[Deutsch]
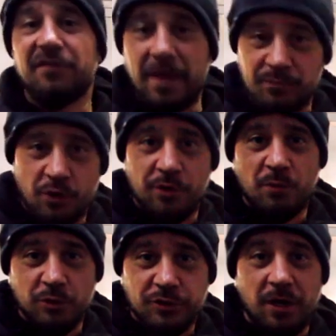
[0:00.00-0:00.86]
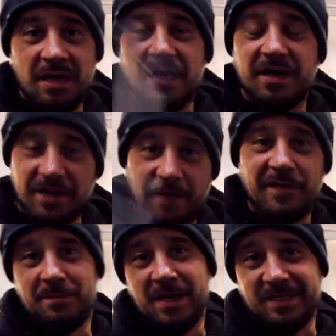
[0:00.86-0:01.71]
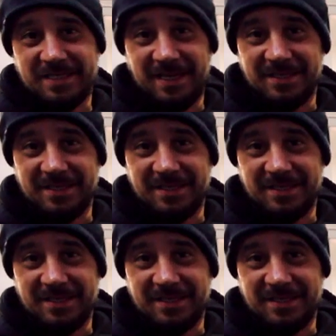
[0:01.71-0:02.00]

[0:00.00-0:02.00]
Wir haben einen neuen Motor. Rafet macht das